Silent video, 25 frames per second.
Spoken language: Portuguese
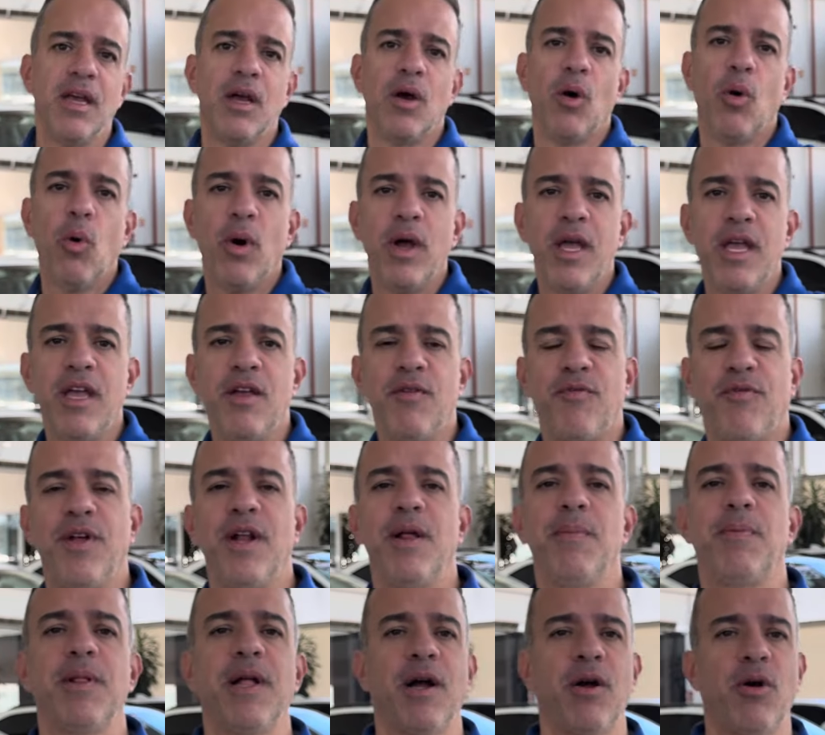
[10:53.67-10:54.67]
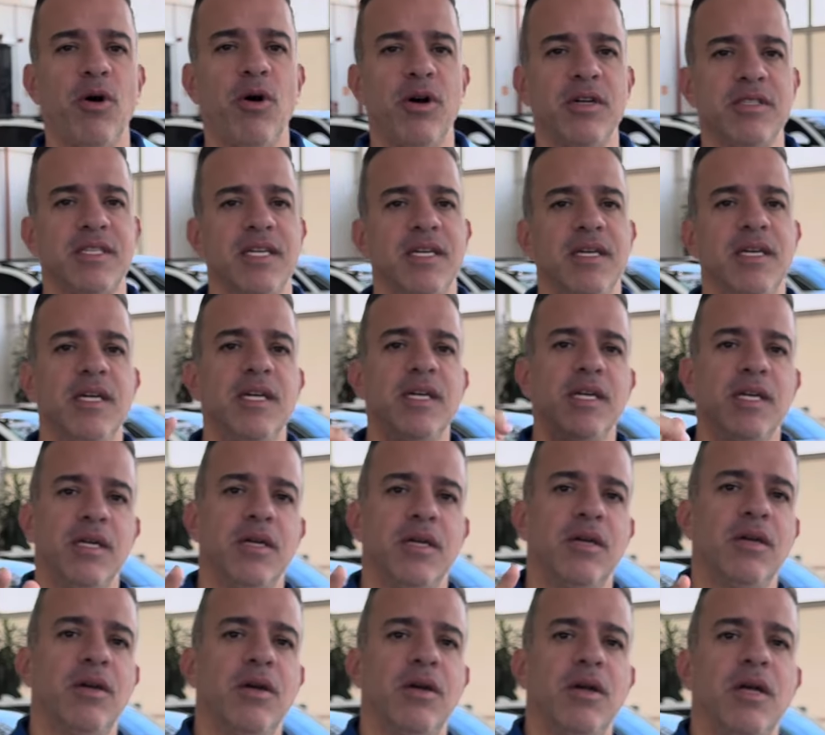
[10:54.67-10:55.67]
Rua é Henrique Felipe da Costa,
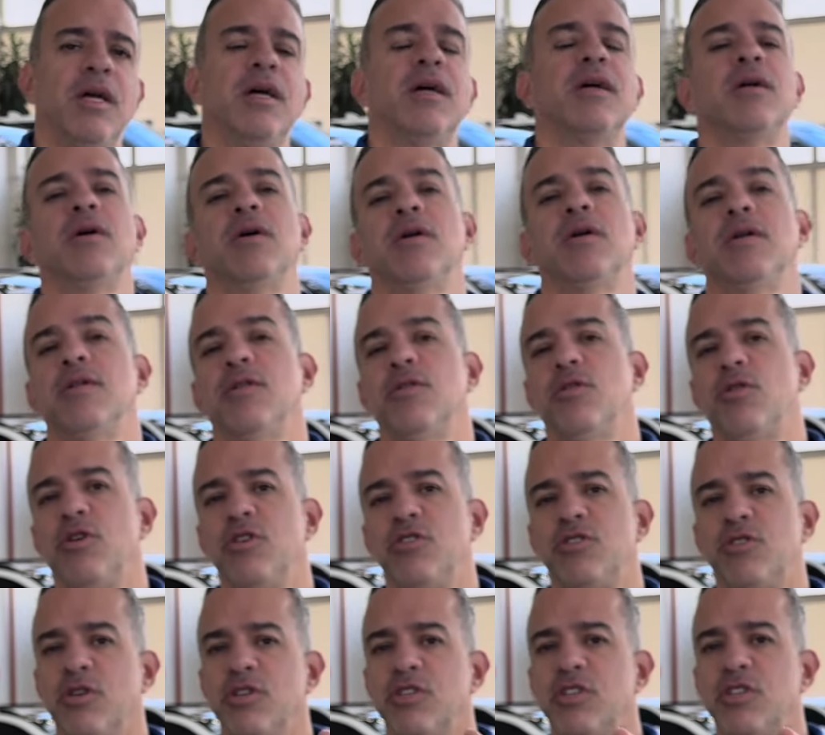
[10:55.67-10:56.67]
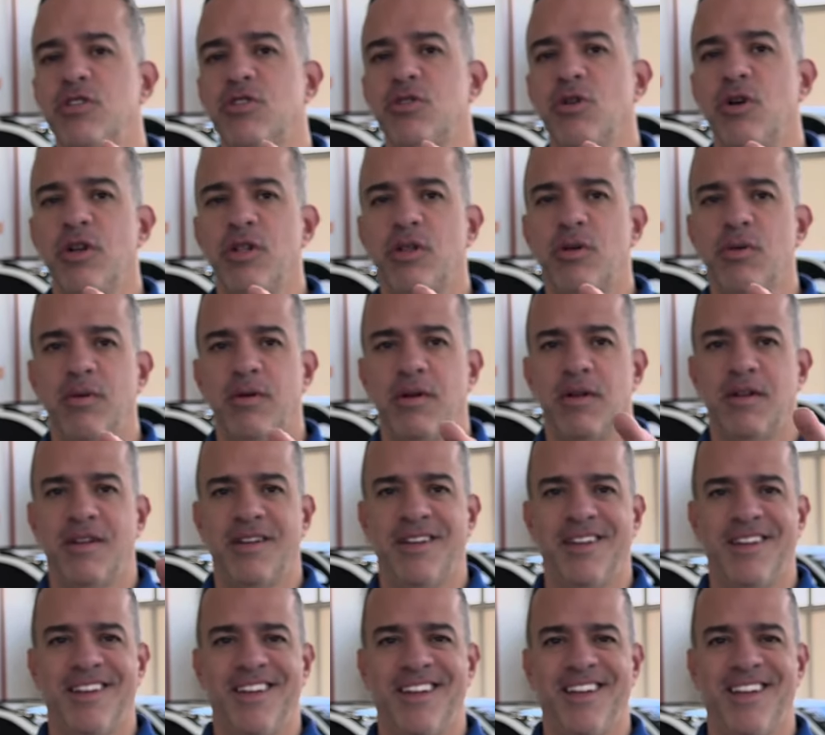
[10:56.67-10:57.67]
544 2218
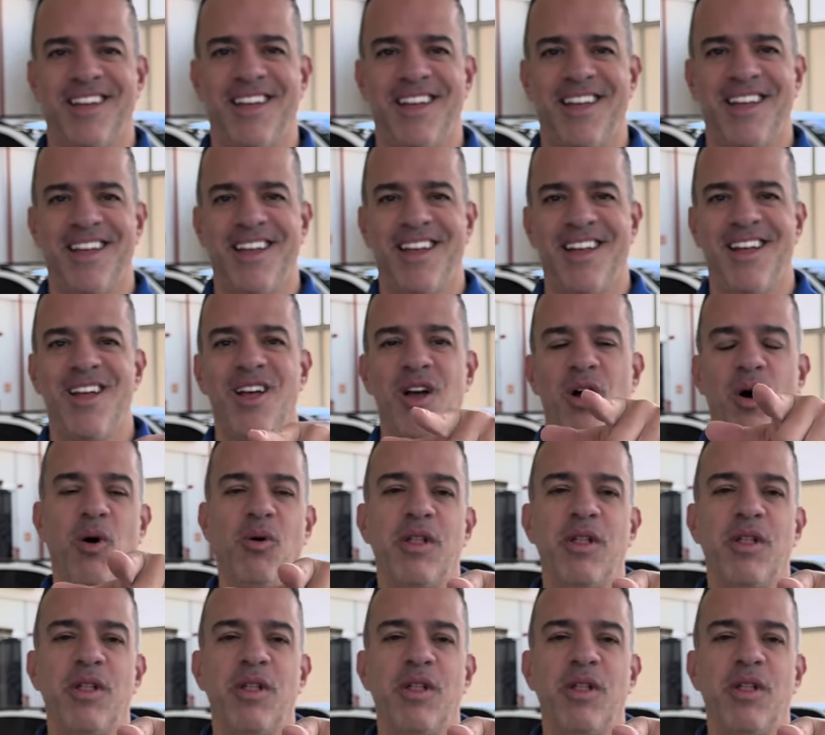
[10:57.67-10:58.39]
9200.